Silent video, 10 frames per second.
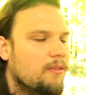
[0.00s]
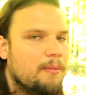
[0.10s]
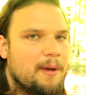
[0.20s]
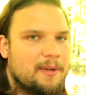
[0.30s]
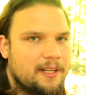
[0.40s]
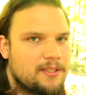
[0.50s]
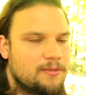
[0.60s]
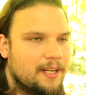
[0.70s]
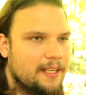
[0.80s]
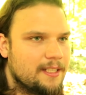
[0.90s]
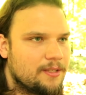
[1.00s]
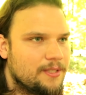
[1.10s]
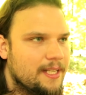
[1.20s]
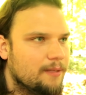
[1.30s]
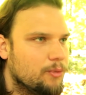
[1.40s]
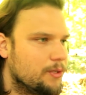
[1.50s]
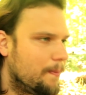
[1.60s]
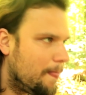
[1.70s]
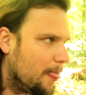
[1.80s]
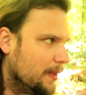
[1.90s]
Wobei man dazu allerdings auch sagen muss,
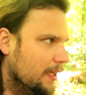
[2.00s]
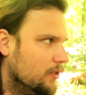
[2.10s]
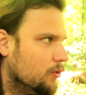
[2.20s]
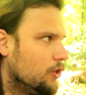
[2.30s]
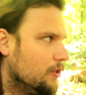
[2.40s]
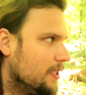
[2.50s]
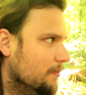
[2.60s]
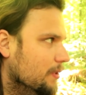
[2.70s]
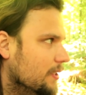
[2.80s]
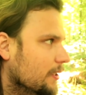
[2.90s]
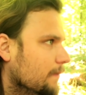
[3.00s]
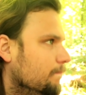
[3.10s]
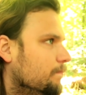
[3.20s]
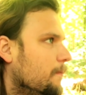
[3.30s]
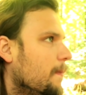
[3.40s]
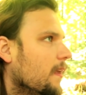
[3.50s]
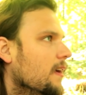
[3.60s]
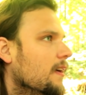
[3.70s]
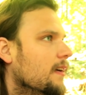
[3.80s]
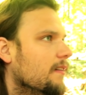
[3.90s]
Naturschutzgebiete
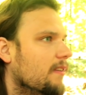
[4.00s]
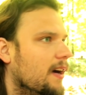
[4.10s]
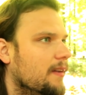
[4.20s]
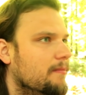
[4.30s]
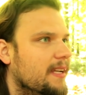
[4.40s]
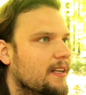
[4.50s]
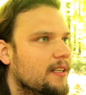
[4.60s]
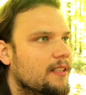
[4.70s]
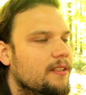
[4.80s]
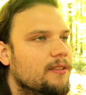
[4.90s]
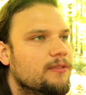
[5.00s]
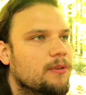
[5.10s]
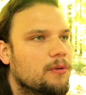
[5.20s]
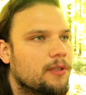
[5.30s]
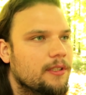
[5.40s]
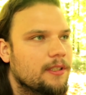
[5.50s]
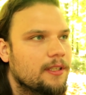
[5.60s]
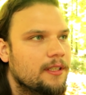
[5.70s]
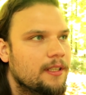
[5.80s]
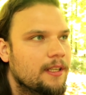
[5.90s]
waren mehr
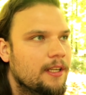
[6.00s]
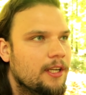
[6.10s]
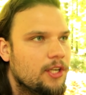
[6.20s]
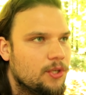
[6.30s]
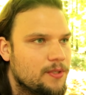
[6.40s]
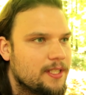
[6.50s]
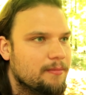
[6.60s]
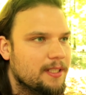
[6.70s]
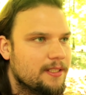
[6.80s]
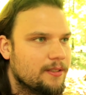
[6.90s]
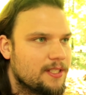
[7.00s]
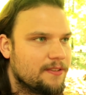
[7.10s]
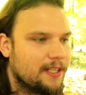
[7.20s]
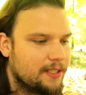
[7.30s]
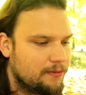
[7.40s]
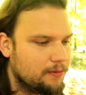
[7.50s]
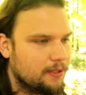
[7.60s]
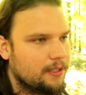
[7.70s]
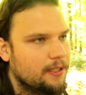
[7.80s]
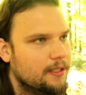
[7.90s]
Vogelschutzgebiete und zwar nicht
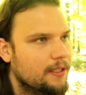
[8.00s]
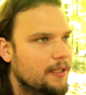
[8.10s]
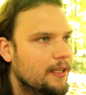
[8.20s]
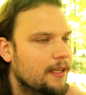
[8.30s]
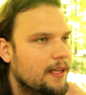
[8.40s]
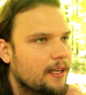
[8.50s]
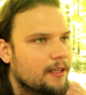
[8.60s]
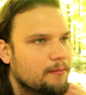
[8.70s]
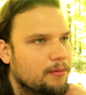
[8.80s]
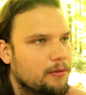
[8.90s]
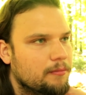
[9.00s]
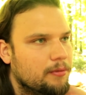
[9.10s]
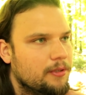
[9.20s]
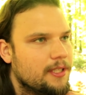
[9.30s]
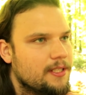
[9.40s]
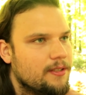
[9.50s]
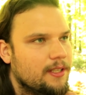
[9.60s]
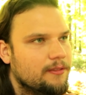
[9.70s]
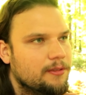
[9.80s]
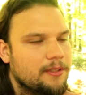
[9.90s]
für ähm, Bodenbrüter,
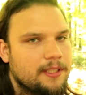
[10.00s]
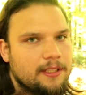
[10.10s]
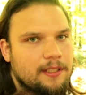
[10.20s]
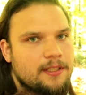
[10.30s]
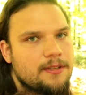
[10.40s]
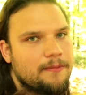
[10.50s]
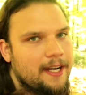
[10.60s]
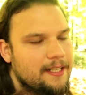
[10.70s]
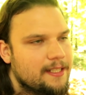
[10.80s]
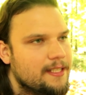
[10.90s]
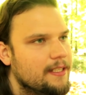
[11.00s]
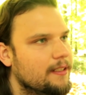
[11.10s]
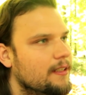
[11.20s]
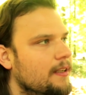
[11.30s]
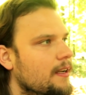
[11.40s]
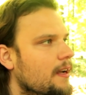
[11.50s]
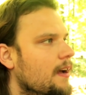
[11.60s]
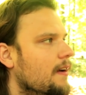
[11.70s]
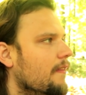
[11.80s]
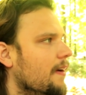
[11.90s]
sondern für die zum Weiterziehen,
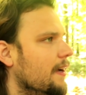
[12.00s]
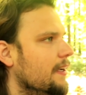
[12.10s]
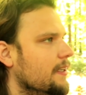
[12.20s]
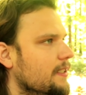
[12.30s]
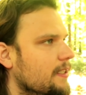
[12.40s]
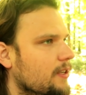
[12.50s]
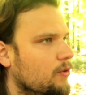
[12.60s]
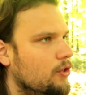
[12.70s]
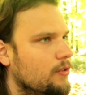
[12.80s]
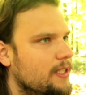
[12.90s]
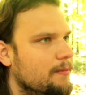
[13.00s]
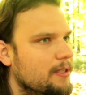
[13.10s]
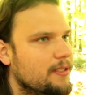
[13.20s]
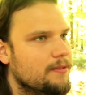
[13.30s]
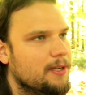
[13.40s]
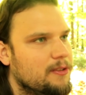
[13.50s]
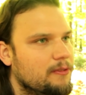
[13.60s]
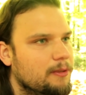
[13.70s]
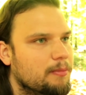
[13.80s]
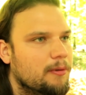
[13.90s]
weil die Naturschutzgebiete, zum
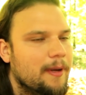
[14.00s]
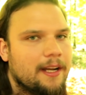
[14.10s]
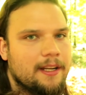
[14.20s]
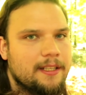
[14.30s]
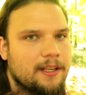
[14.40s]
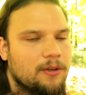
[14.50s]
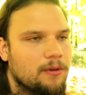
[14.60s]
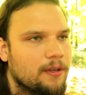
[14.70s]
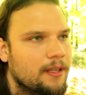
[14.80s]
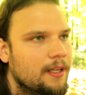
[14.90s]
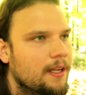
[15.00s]
Beispiel die Boberger Niederung,